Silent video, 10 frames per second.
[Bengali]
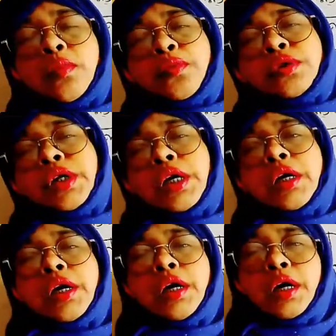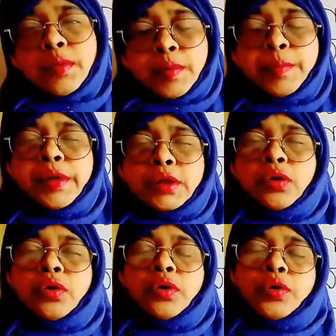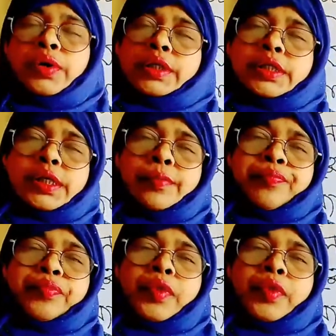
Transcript: গল্পটি বিবৃত হয়েছে